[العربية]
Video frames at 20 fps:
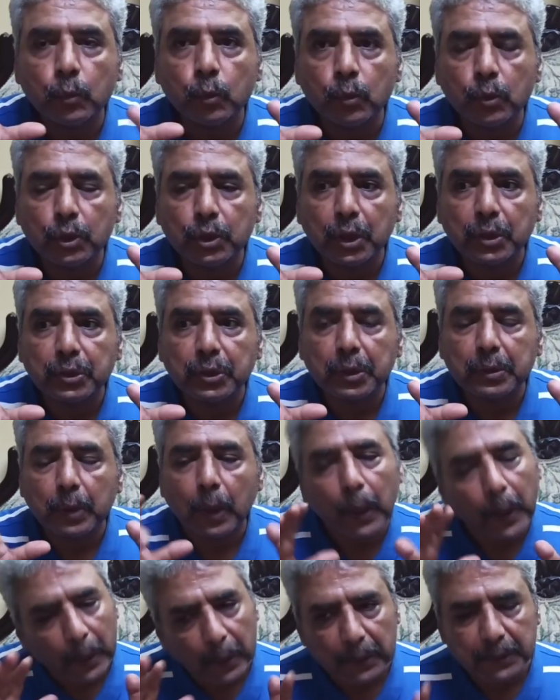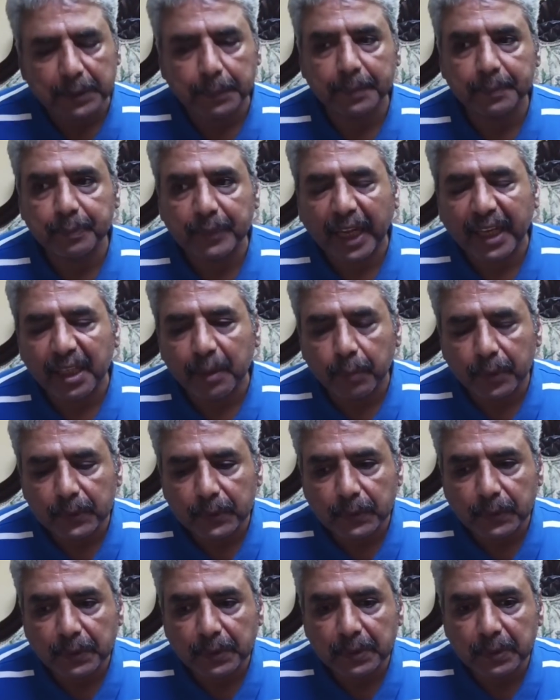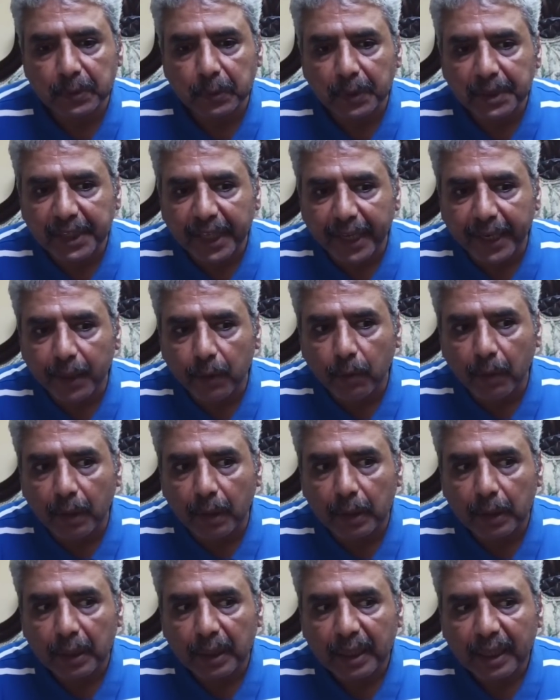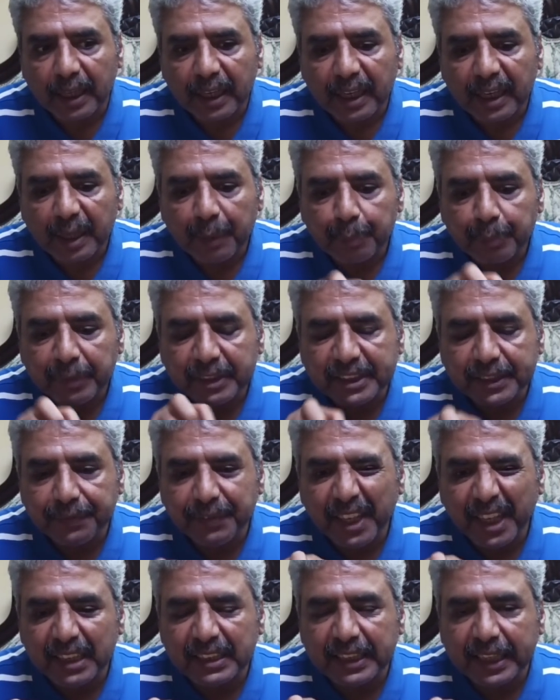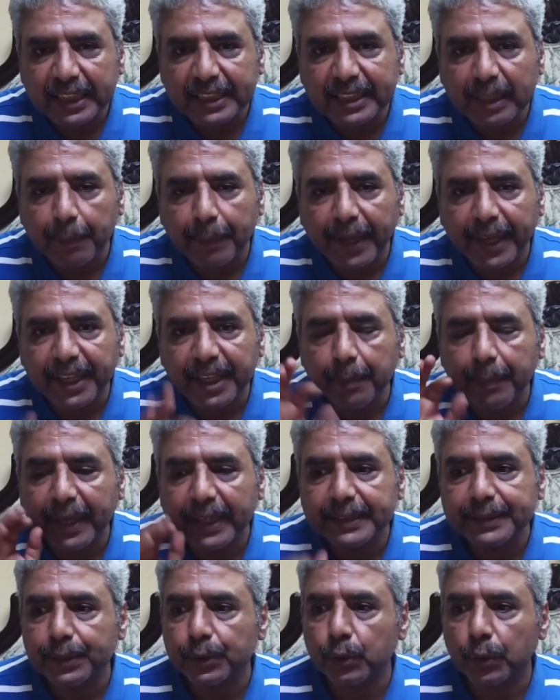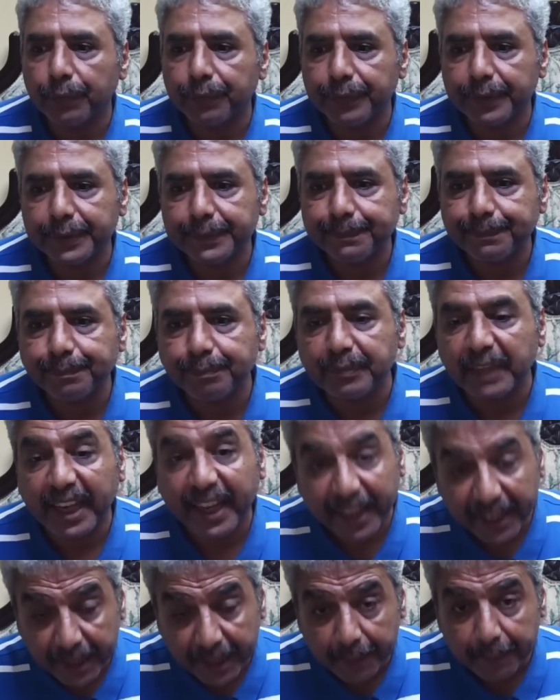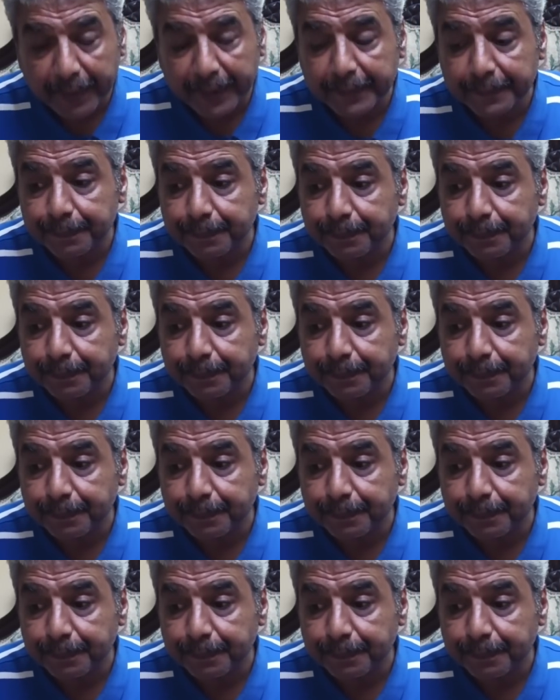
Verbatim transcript: وفي الشاشه خلاص قال لي بص الدنيا حلوه بس في حته كده مغيمه عايز اشوفها مغيمه